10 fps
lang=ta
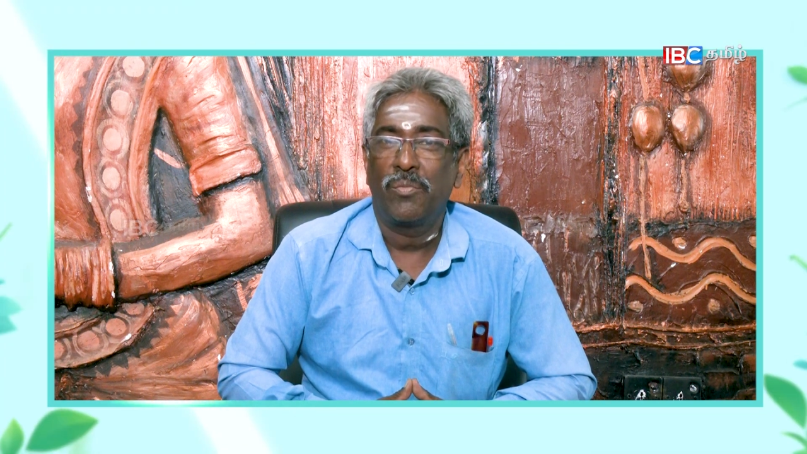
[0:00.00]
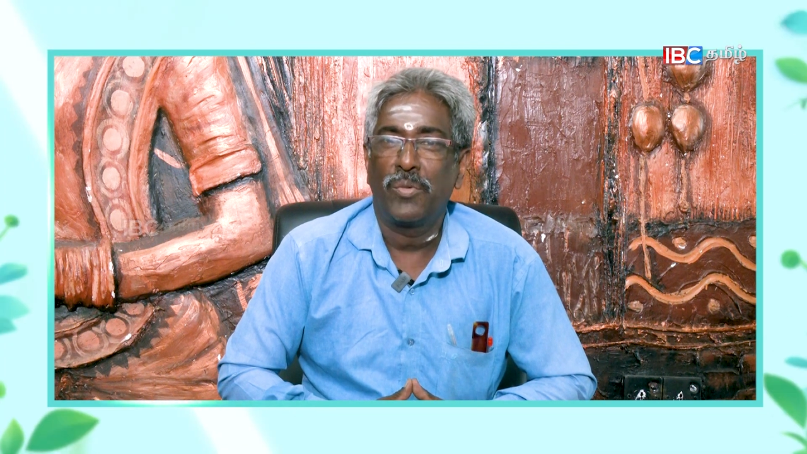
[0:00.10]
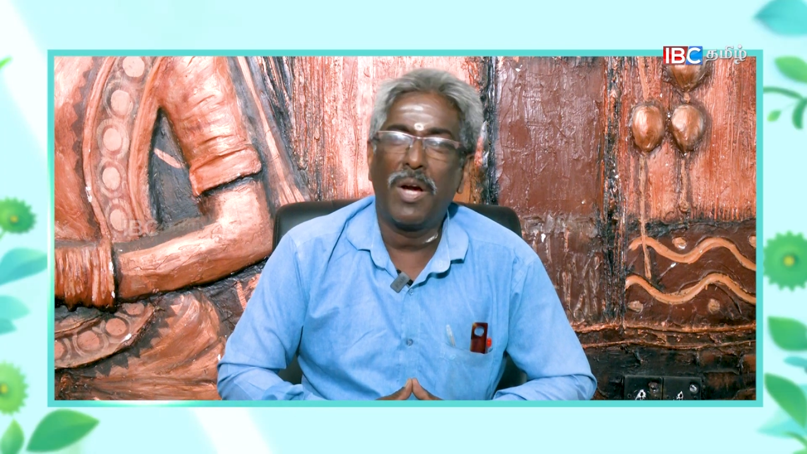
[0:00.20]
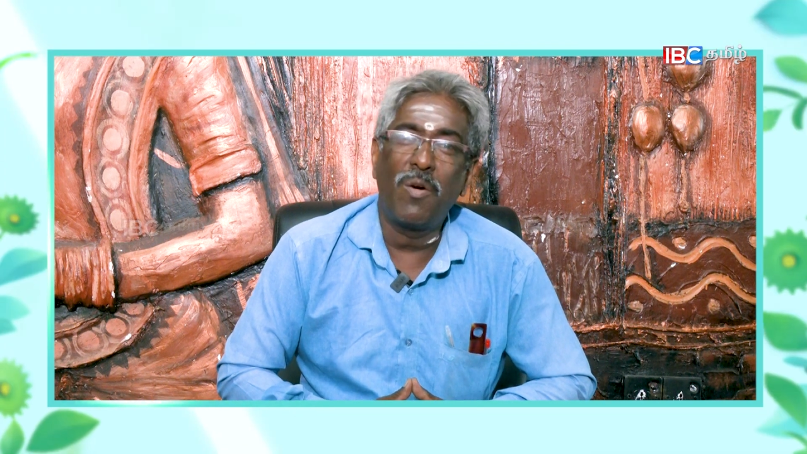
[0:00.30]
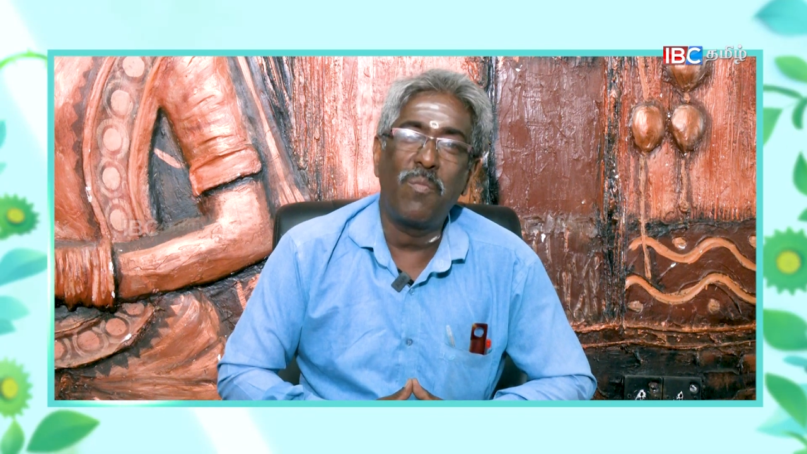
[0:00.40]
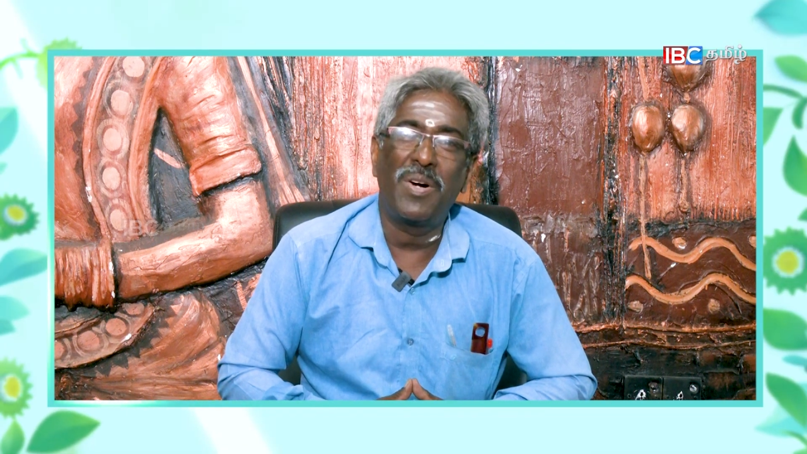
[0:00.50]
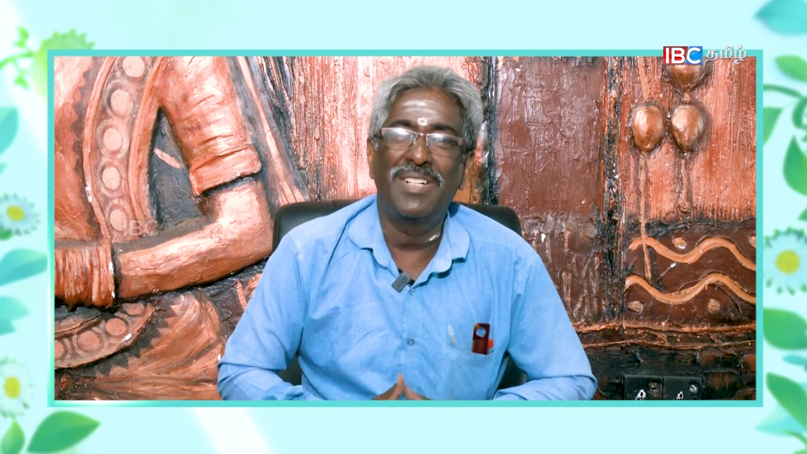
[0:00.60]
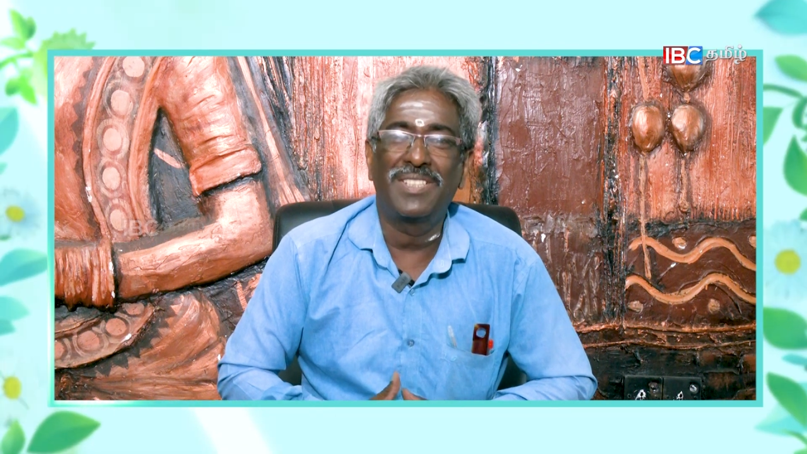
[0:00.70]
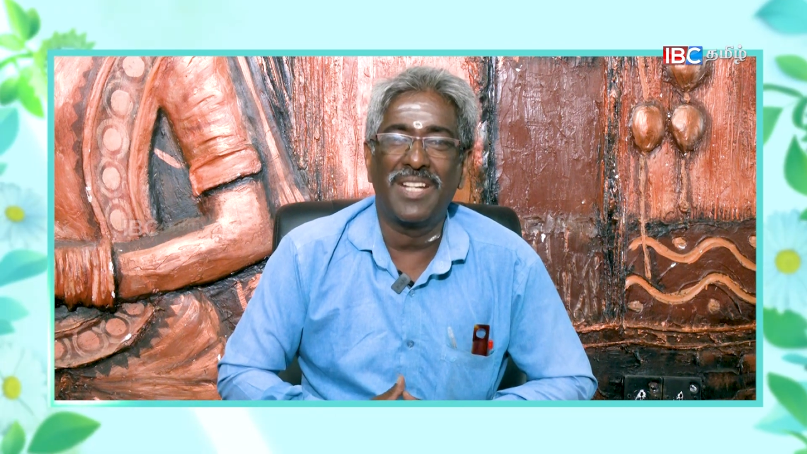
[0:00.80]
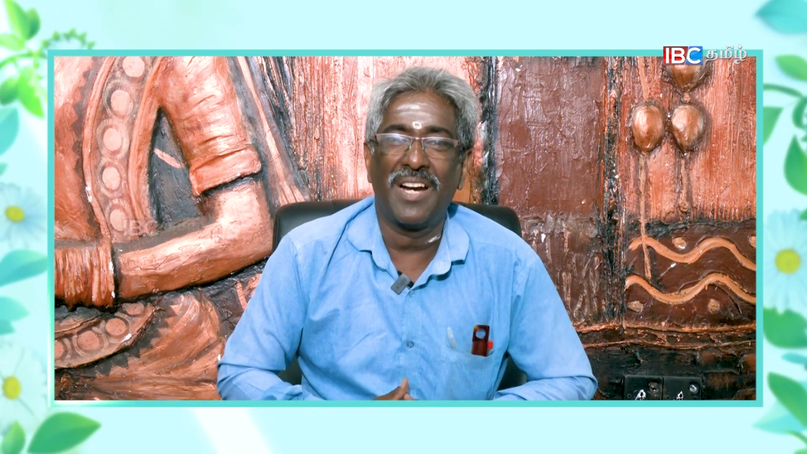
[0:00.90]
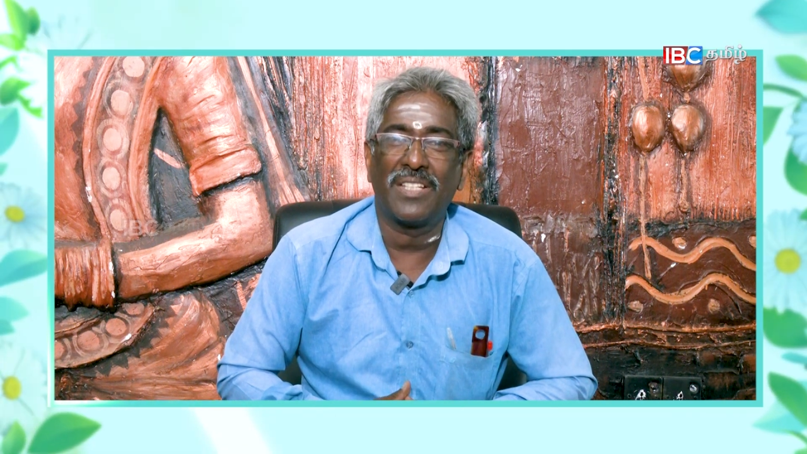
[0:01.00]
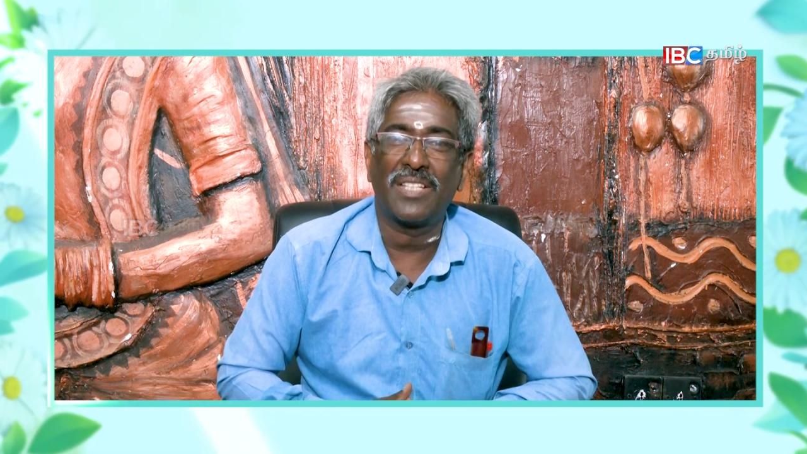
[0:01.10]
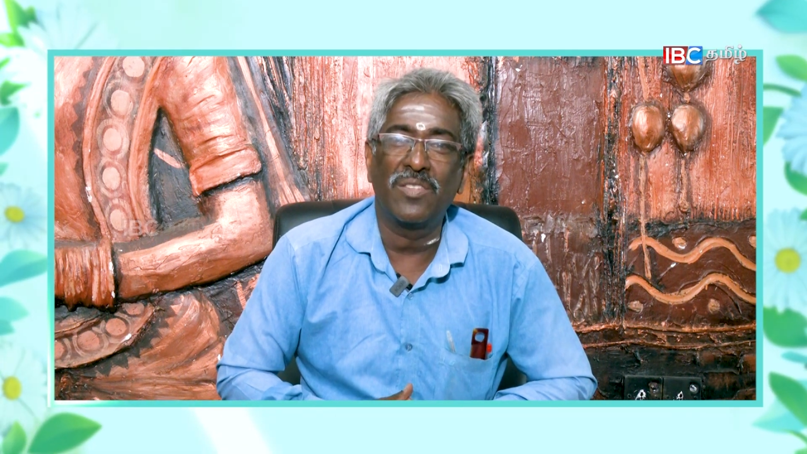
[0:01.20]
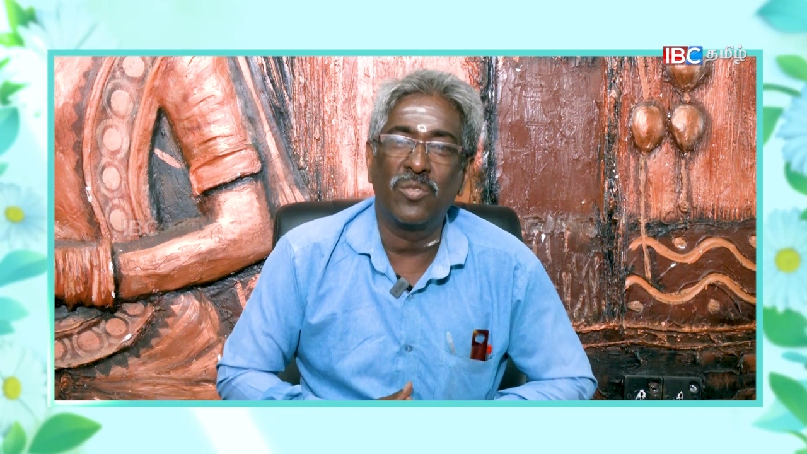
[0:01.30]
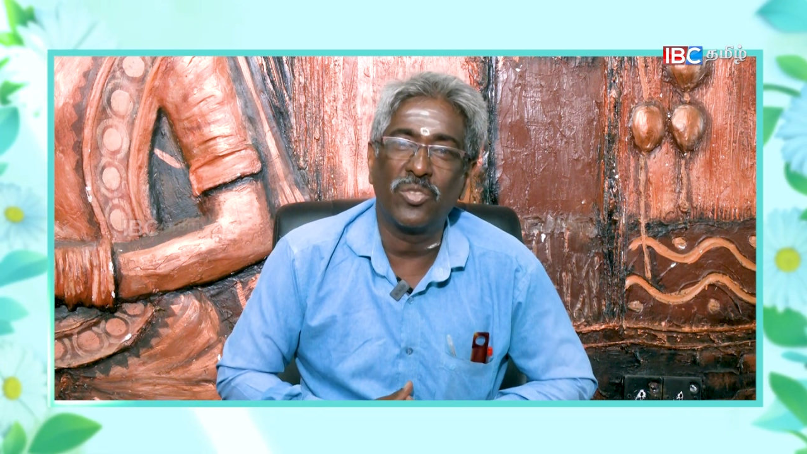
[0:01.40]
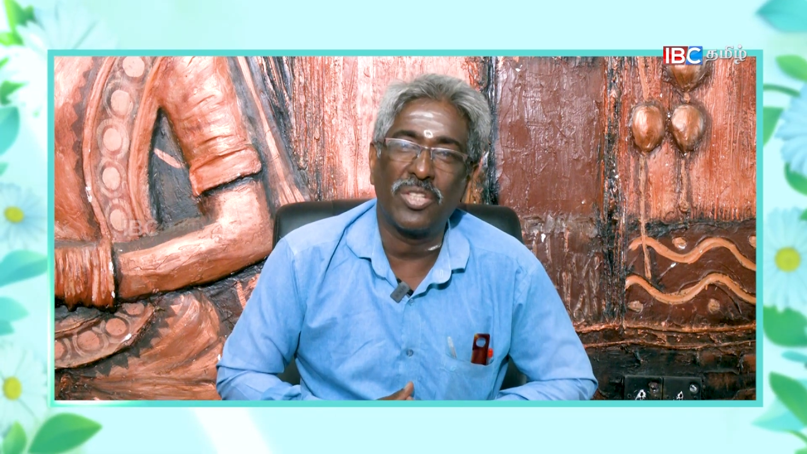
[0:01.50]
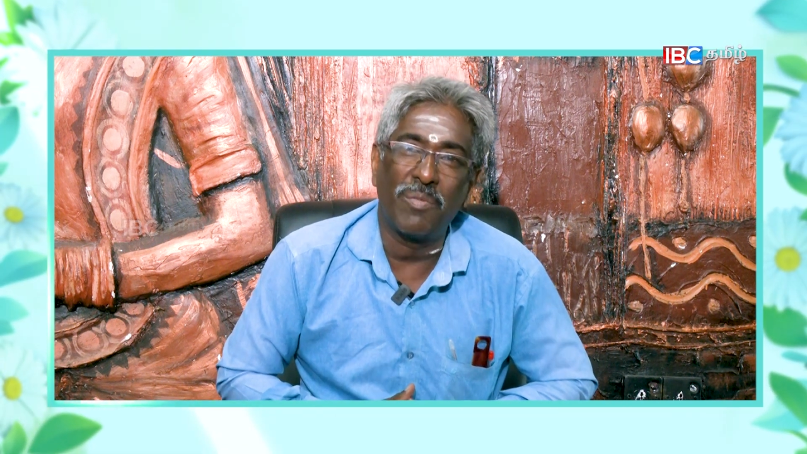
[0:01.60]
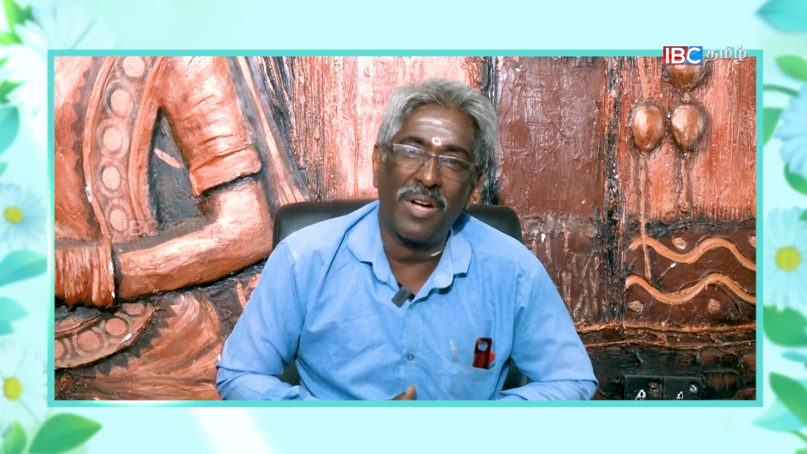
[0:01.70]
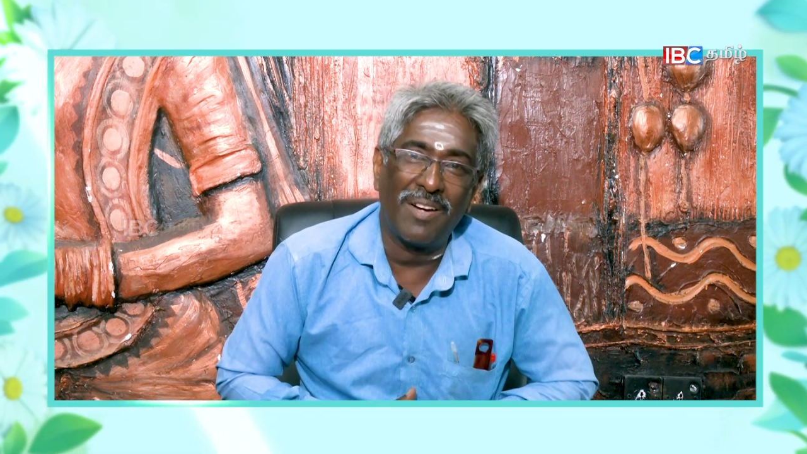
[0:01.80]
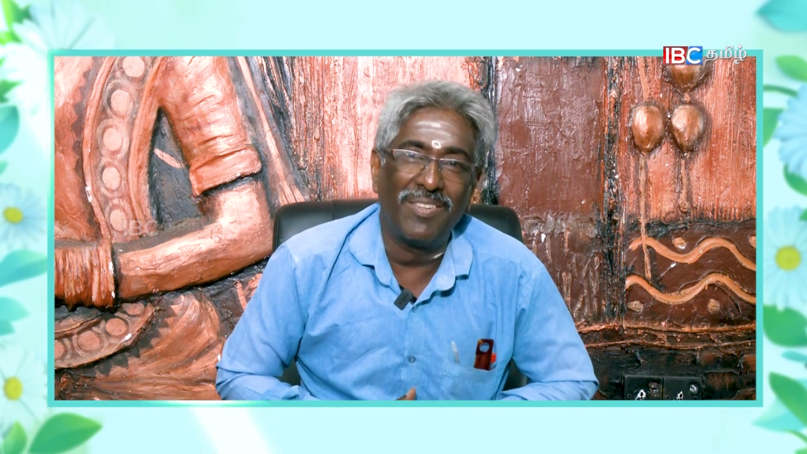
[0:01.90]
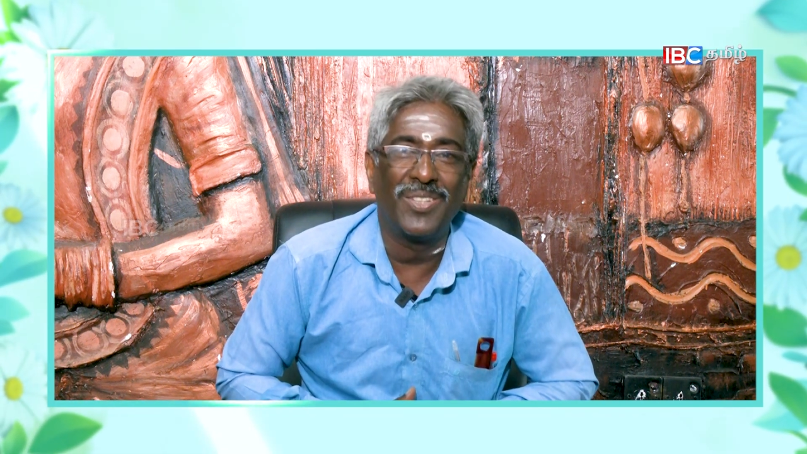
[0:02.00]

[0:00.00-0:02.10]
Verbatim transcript: மிகவும் மகிழ்ச்சியாக சந்தோஷமாக